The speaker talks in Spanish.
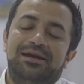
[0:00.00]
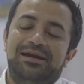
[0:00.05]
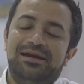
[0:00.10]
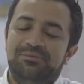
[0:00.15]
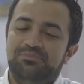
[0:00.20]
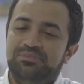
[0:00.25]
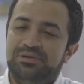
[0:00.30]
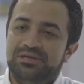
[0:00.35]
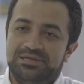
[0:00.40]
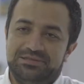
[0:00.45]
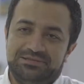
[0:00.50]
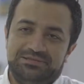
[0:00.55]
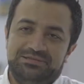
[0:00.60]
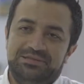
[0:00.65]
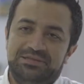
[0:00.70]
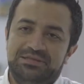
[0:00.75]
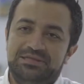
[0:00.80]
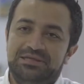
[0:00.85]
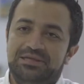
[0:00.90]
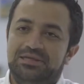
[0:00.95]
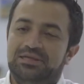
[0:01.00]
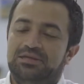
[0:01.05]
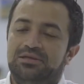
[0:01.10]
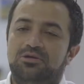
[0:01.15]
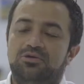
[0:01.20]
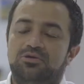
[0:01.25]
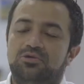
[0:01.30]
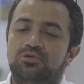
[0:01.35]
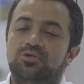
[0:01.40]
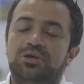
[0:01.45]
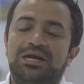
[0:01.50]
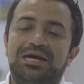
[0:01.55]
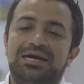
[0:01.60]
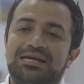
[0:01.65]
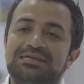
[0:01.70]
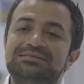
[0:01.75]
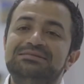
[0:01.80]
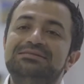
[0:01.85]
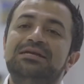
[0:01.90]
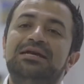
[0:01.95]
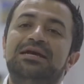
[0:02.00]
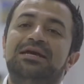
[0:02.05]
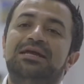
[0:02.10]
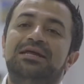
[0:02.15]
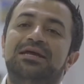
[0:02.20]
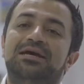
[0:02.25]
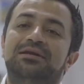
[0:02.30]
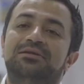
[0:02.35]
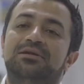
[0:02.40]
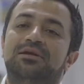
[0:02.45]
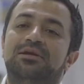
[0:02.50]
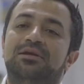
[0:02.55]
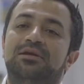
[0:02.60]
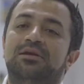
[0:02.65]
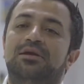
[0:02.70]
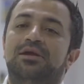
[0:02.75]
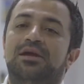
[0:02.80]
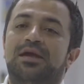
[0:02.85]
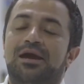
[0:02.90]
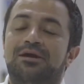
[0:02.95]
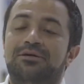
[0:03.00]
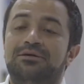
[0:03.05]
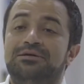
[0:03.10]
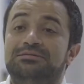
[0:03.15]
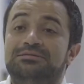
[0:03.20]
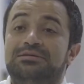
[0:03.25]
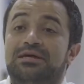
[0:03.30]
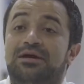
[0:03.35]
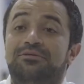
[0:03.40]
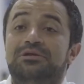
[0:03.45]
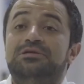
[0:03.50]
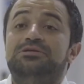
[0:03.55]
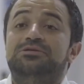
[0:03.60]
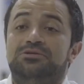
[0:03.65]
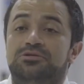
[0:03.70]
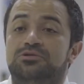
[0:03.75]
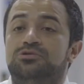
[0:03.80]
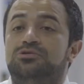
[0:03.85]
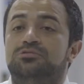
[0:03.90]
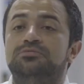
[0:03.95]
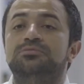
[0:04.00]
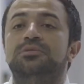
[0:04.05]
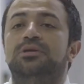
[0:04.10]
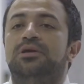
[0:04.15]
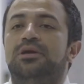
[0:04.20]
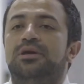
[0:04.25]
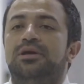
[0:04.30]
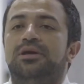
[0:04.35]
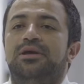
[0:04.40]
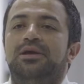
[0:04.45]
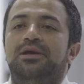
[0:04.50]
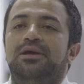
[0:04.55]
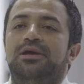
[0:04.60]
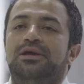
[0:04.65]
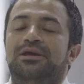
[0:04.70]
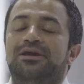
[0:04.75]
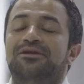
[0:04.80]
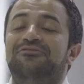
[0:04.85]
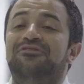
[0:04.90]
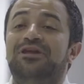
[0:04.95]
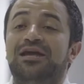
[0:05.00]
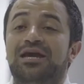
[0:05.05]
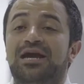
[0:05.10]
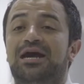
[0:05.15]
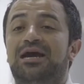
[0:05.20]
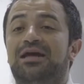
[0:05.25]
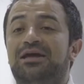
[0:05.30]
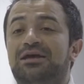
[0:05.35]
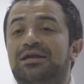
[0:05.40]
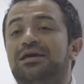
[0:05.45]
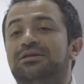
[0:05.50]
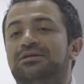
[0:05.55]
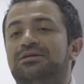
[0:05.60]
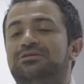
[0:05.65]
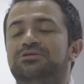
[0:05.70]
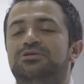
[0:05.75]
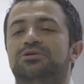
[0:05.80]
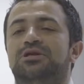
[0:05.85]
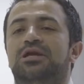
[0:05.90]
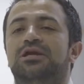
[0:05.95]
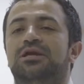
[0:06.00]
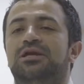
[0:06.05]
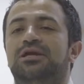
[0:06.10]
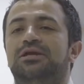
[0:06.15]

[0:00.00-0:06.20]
rápidas y con una gran celeridad que se ha visto eh, reflejada en la atención al